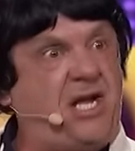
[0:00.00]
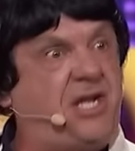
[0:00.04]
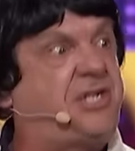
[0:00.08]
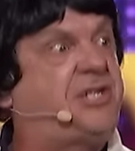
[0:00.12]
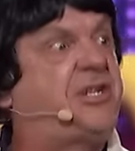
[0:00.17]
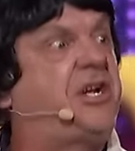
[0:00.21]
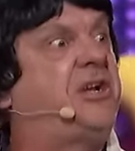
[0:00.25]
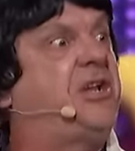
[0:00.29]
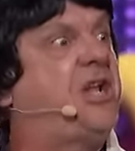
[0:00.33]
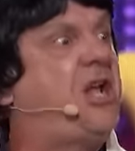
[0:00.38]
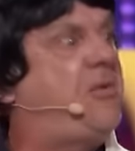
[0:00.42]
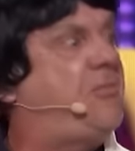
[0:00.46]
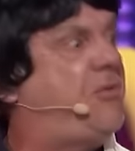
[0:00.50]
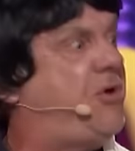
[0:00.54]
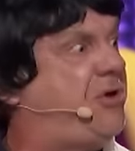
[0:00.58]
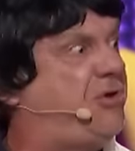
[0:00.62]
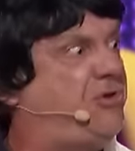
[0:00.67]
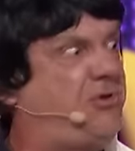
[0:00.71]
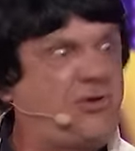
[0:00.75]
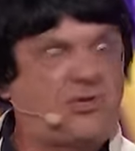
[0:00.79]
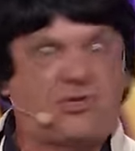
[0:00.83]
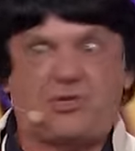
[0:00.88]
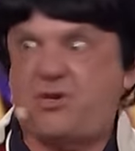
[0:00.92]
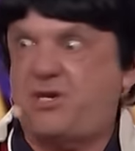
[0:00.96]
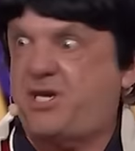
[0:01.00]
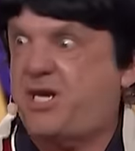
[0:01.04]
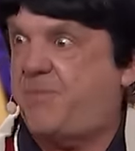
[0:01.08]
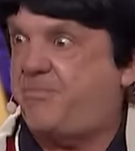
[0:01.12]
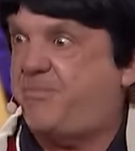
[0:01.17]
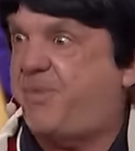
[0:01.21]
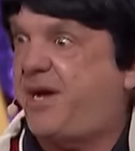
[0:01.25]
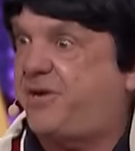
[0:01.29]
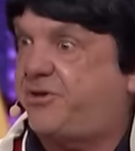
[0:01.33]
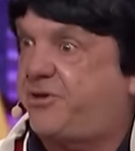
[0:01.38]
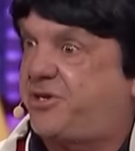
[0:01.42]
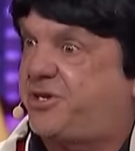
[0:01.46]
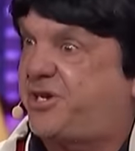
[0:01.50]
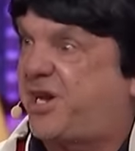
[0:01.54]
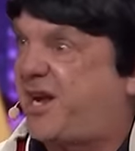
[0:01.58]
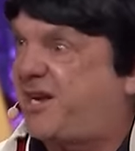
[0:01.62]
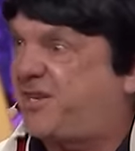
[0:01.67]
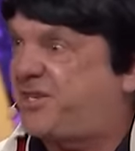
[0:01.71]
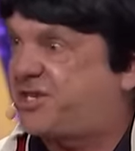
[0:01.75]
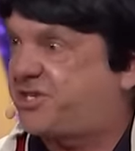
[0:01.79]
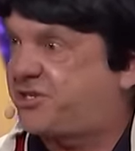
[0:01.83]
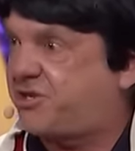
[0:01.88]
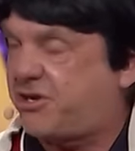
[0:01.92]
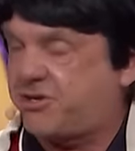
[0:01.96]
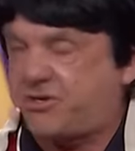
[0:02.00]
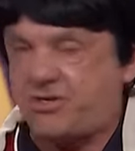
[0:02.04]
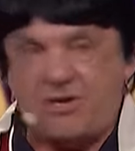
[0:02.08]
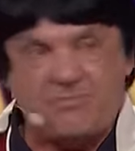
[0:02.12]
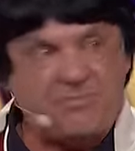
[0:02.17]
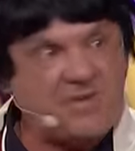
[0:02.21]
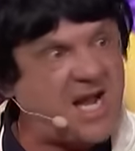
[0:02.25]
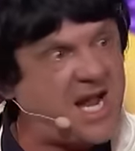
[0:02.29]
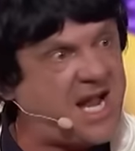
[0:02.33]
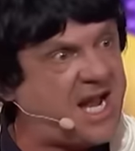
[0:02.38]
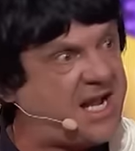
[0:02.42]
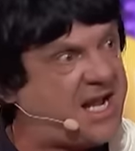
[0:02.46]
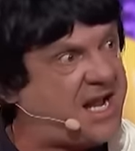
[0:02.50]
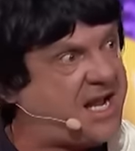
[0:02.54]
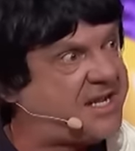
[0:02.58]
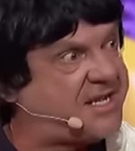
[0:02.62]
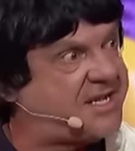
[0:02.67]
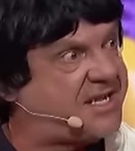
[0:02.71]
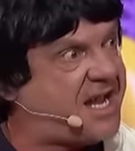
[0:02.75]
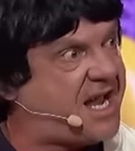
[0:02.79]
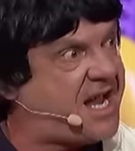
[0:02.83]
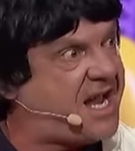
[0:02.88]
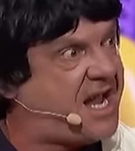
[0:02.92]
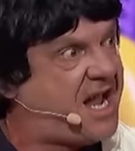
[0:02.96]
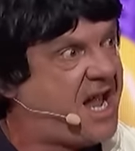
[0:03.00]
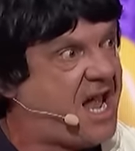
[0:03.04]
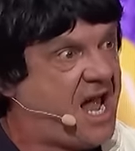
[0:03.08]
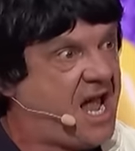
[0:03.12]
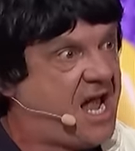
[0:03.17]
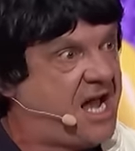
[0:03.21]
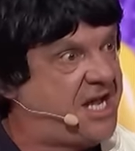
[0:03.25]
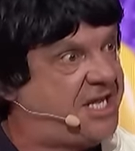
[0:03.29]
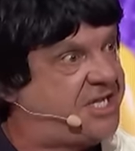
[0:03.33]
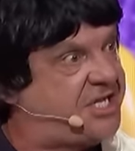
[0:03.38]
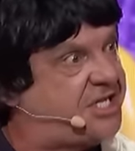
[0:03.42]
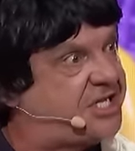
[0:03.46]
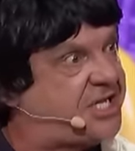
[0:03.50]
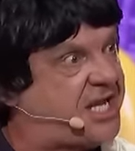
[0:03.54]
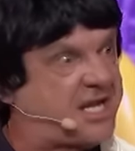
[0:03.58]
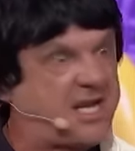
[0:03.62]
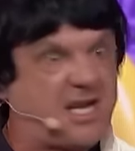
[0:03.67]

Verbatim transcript: ils donnent un menu, ça dépète, 30 sortes de bière là-dedans. Ils disent à